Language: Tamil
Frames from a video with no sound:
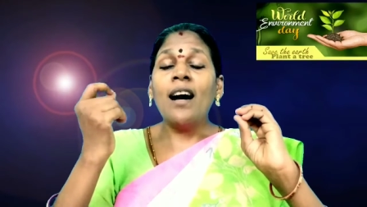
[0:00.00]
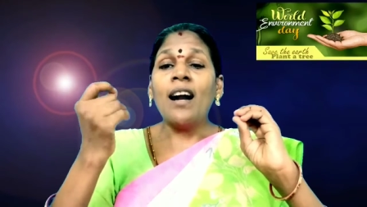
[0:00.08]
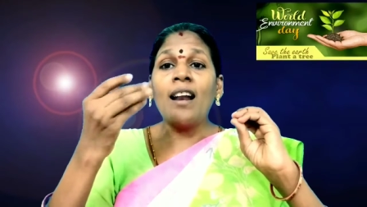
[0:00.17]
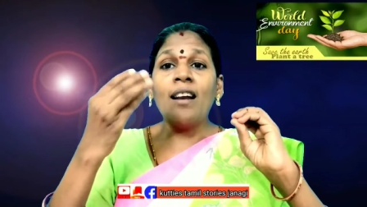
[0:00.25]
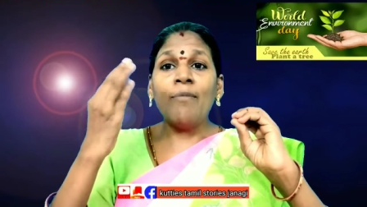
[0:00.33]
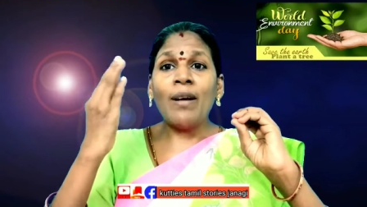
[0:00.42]

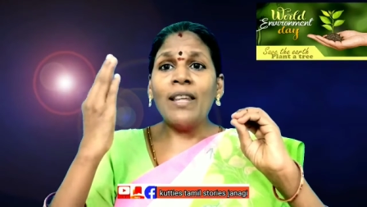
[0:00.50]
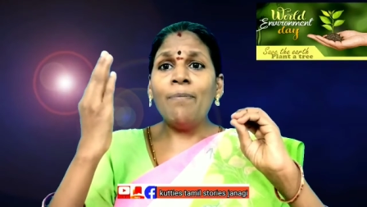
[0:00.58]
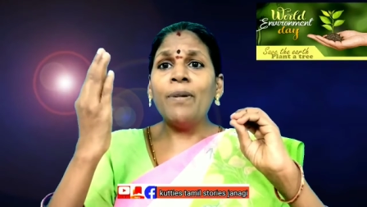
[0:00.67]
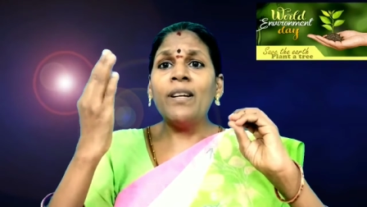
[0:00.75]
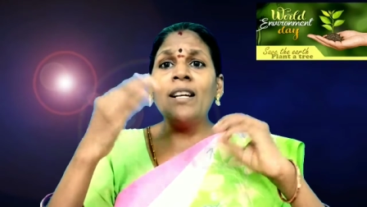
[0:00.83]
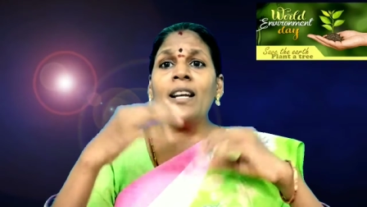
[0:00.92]
ஆனால் அதை
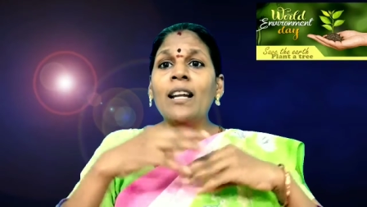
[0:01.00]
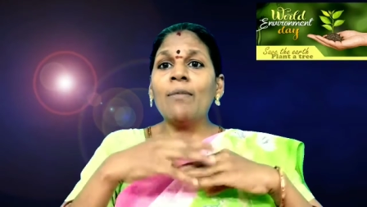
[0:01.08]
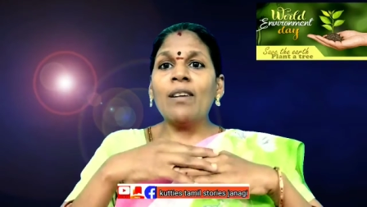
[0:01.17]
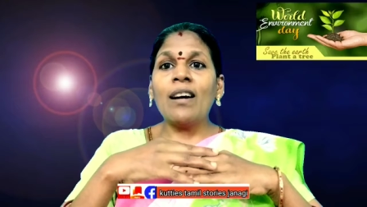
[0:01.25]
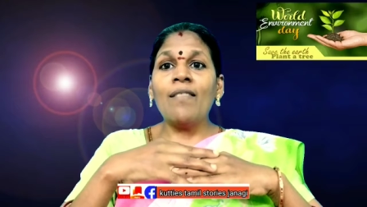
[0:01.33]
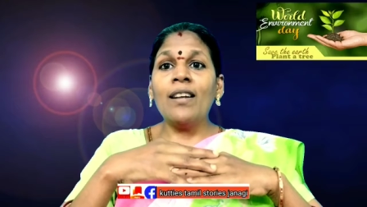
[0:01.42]

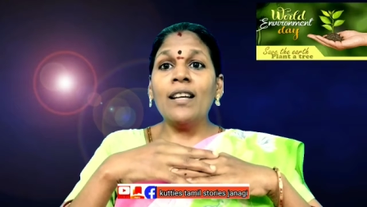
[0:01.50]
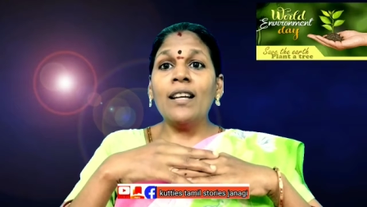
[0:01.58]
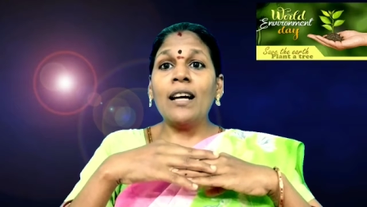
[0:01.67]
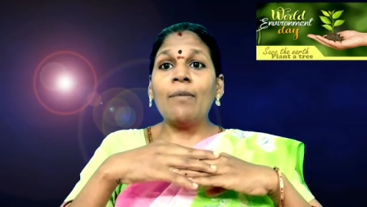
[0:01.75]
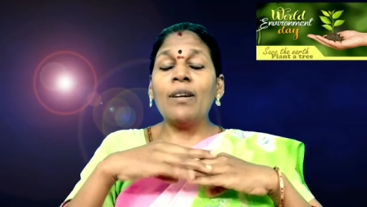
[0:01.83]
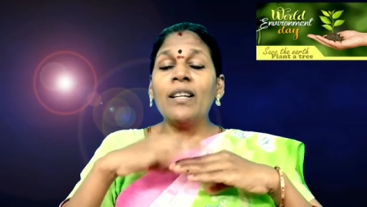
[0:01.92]
பற்றியெல்லாம் கவலை
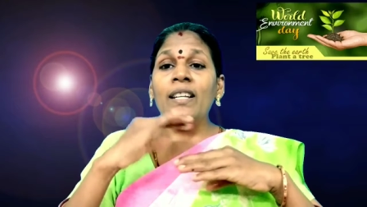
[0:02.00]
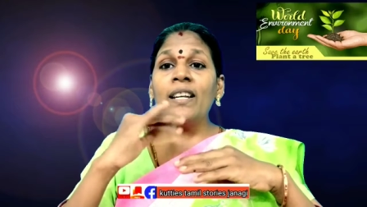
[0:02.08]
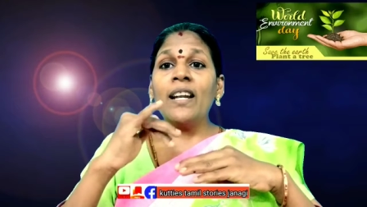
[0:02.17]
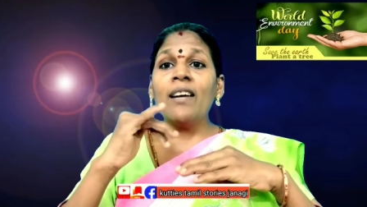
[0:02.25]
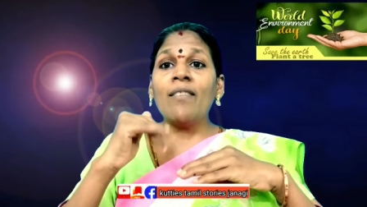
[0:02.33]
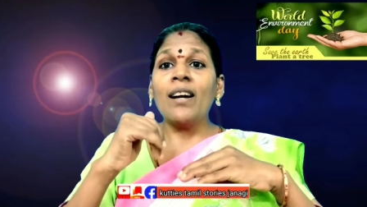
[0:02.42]
இல்லாமல்
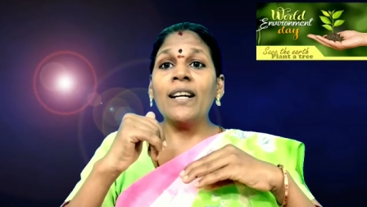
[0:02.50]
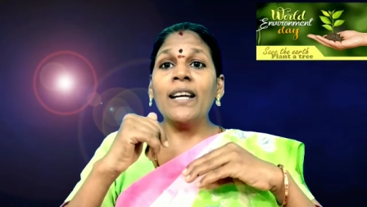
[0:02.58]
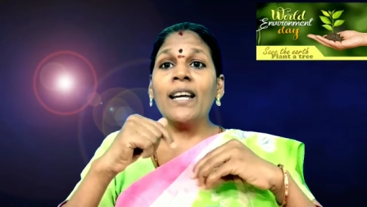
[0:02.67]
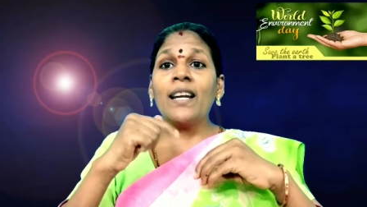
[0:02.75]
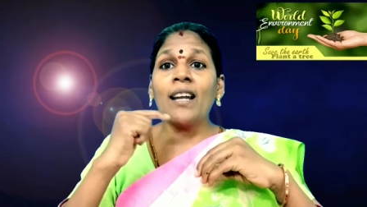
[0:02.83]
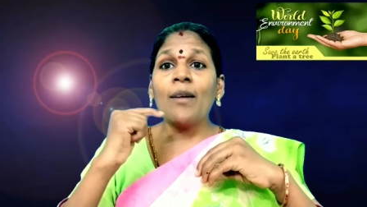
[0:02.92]
இன்றைய வாழ்க்கை
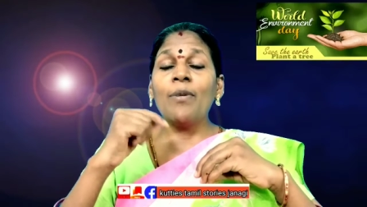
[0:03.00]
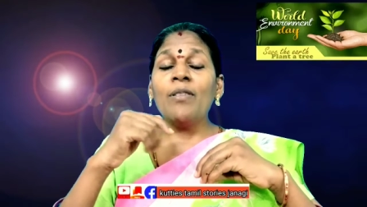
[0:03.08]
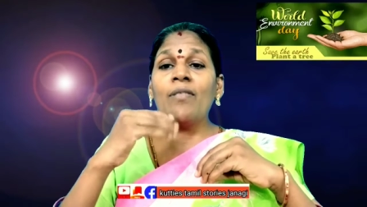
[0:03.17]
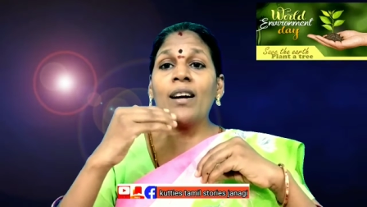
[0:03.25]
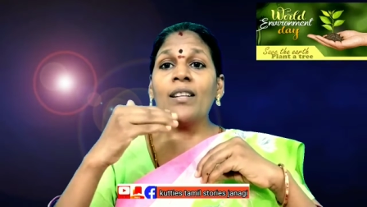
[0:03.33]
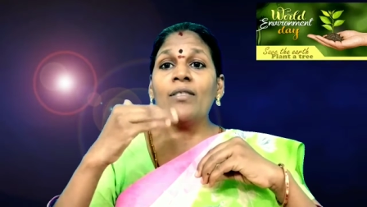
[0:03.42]
என்ன
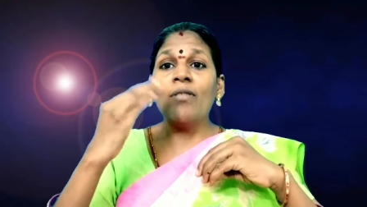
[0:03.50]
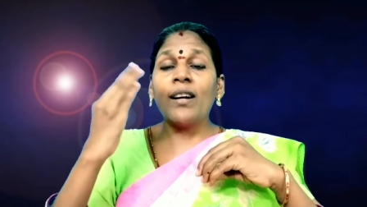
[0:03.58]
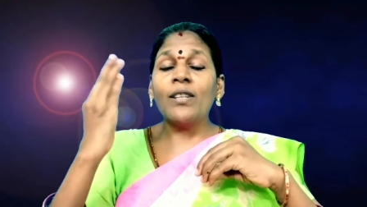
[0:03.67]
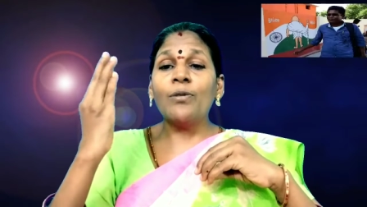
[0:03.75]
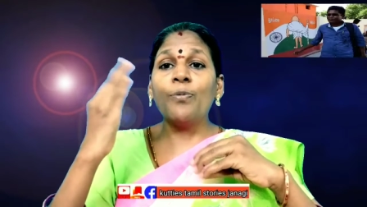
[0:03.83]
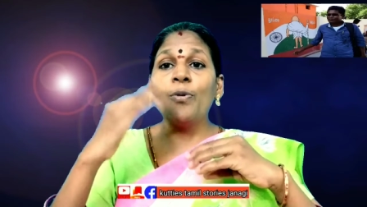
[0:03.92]
அப்படின்னு வாழ்ந்து
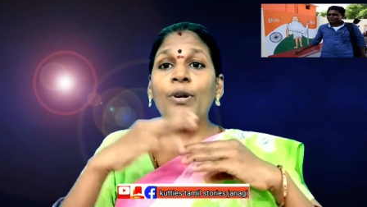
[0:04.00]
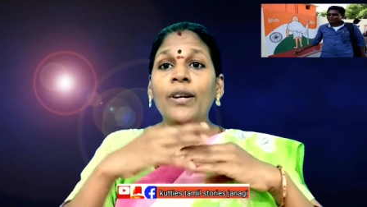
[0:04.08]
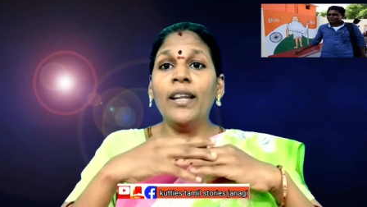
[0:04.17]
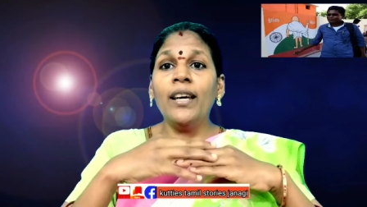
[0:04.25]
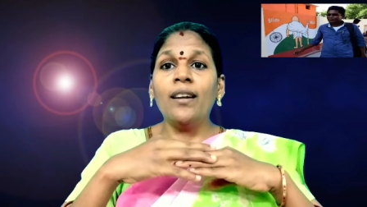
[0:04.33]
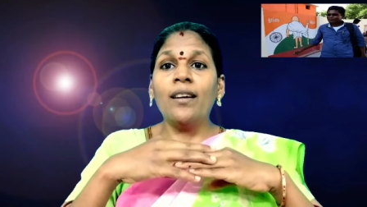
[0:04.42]
வாழ்ந்து
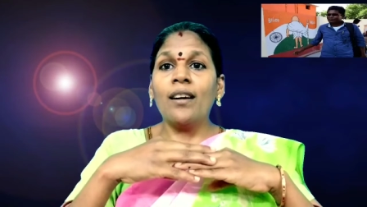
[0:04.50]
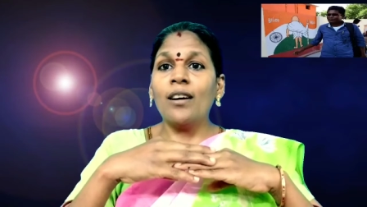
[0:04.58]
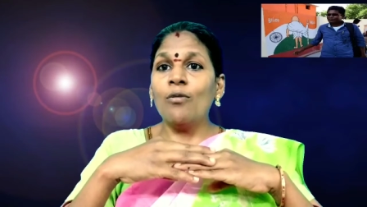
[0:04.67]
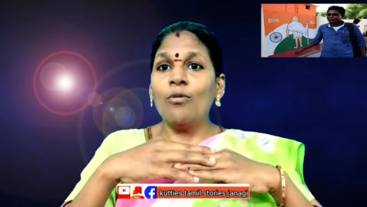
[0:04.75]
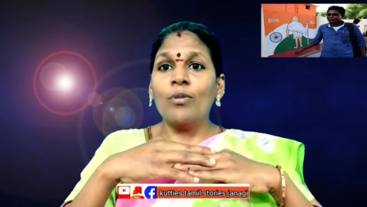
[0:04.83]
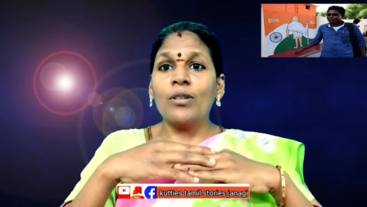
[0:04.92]
போயிட்டே
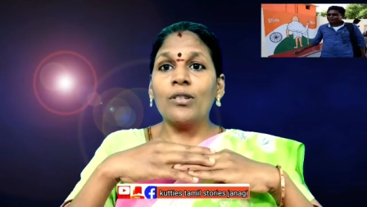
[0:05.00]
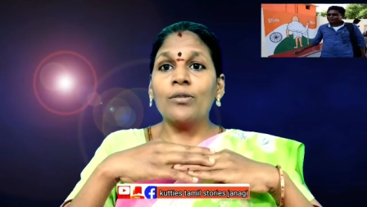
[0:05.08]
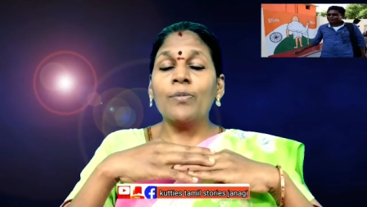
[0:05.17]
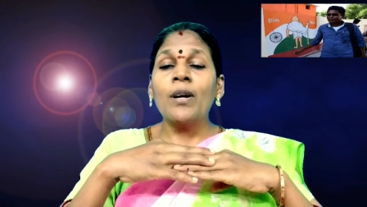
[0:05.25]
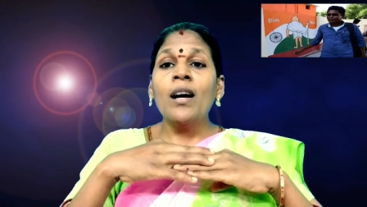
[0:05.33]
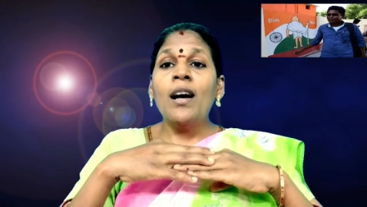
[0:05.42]
இருக்காங்க
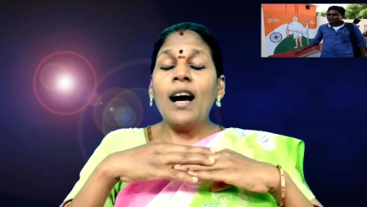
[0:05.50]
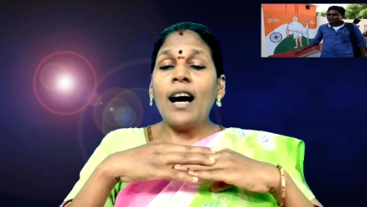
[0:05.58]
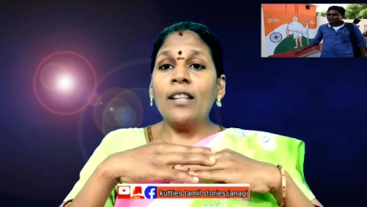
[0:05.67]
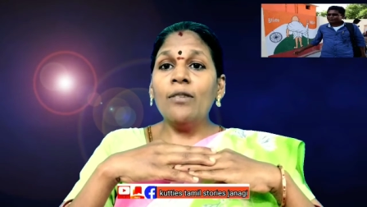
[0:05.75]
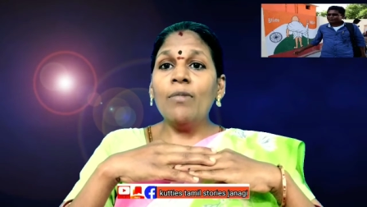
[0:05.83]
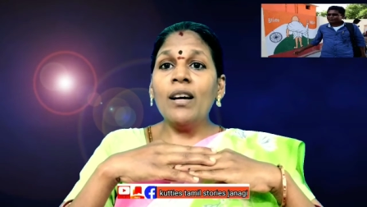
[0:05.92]
ஒவ்வொருத்தரும்
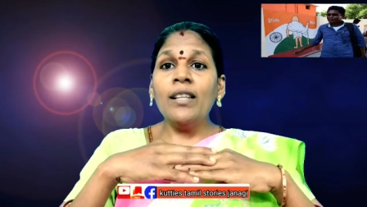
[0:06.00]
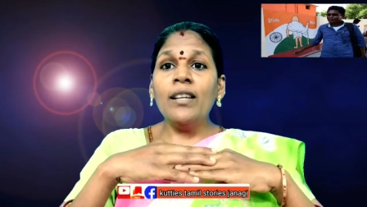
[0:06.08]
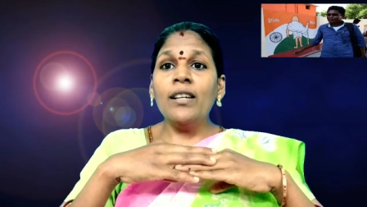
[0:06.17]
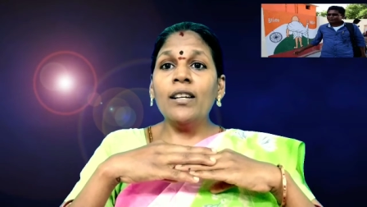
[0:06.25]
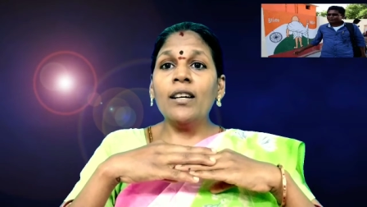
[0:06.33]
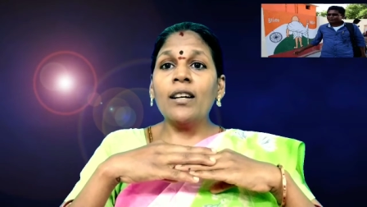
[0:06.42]
அது மாதிரி
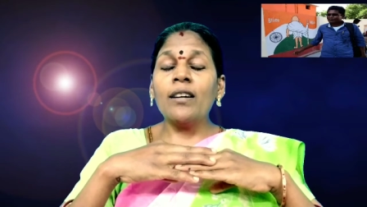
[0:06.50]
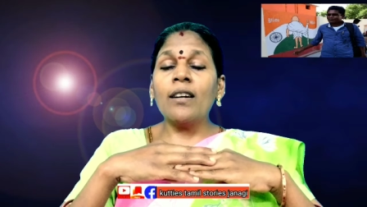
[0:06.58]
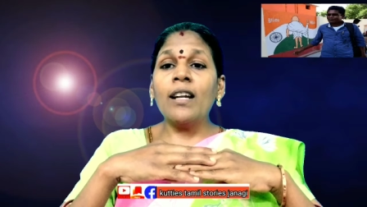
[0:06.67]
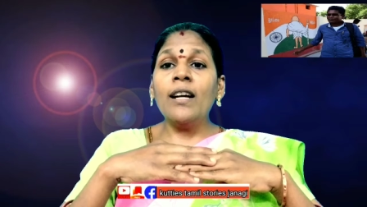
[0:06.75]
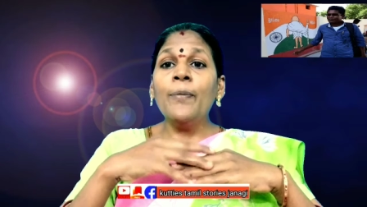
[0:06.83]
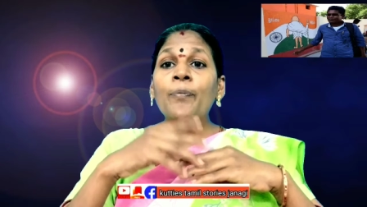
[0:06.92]
மாதிரி
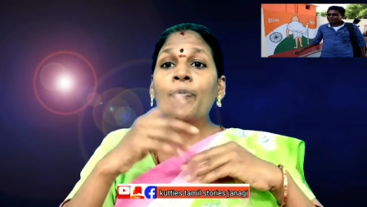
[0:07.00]
இருக்கிறவங்கள